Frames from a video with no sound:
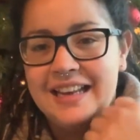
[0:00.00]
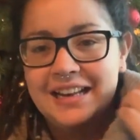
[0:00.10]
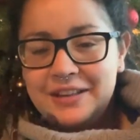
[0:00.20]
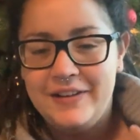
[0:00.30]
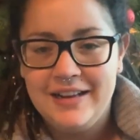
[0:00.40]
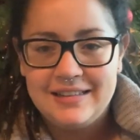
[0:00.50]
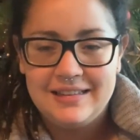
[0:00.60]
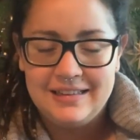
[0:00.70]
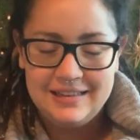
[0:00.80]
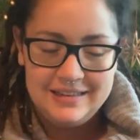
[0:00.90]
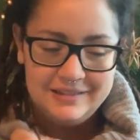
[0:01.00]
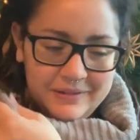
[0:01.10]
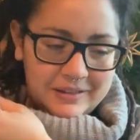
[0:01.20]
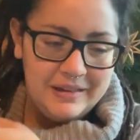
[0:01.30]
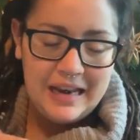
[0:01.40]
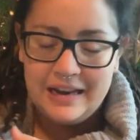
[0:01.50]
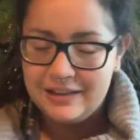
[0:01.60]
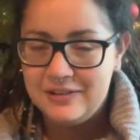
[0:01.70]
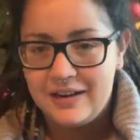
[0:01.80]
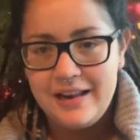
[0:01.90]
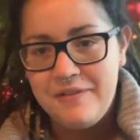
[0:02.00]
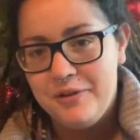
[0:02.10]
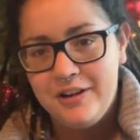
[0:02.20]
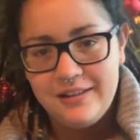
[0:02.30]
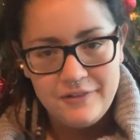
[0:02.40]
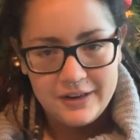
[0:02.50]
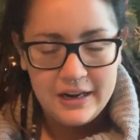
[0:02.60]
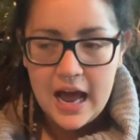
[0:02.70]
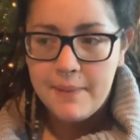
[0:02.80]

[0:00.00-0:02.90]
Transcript: Nein, das wäre jetzt, äh, das zu erklären würde jetzt einfach den